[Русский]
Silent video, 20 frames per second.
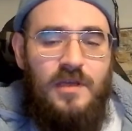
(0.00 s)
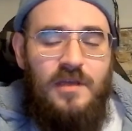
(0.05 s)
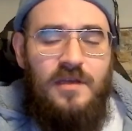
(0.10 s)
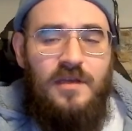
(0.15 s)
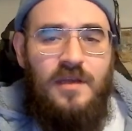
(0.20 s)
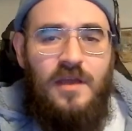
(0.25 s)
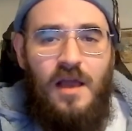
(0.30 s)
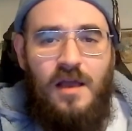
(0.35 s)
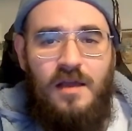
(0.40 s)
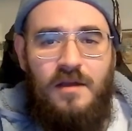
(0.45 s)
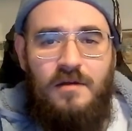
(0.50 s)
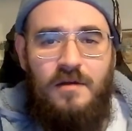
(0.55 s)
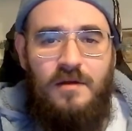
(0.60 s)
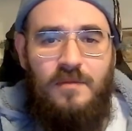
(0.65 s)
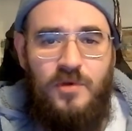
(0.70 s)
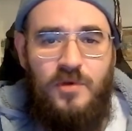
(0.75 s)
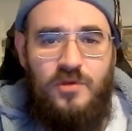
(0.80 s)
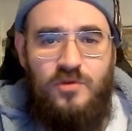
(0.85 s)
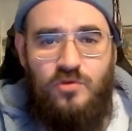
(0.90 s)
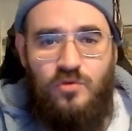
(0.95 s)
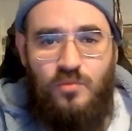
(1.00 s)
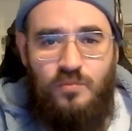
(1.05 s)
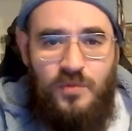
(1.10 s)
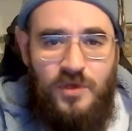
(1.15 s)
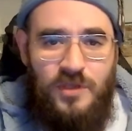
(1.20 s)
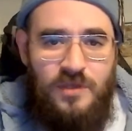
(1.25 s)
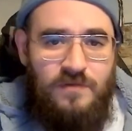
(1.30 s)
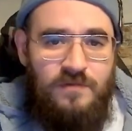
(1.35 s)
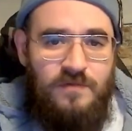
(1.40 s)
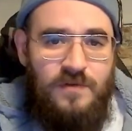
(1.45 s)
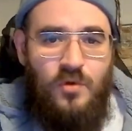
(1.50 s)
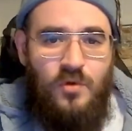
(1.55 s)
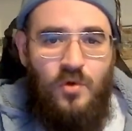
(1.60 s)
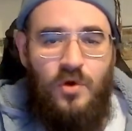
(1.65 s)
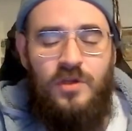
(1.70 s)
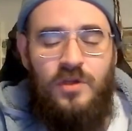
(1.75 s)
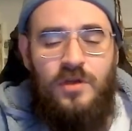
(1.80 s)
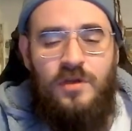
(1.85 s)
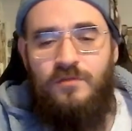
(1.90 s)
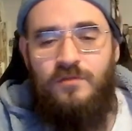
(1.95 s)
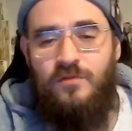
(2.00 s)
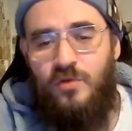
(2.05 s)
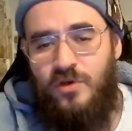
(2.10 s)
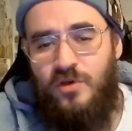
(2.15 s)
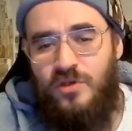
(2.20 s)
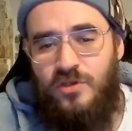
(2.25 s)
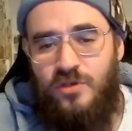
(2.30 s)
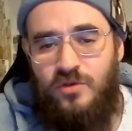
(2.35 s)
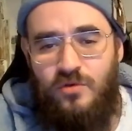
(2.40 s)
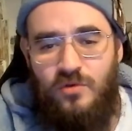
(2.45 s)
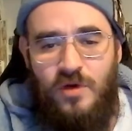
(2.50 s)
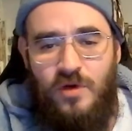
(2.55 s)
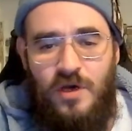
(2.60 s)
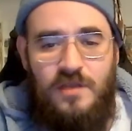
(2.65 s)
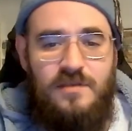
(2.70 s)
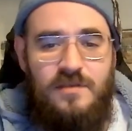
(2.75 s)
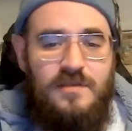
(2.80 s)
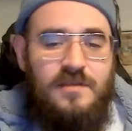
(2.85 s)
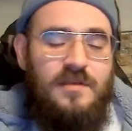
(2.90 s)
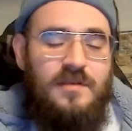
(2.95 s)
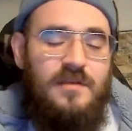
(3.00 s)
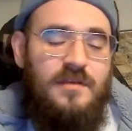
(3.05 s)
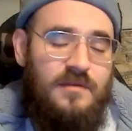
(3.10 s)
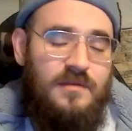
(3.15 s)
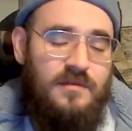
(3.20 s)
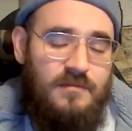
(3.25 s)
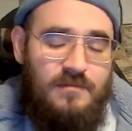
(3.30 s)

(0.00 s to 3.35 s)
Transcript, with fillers: как э, поступить в иной или в той ситуации.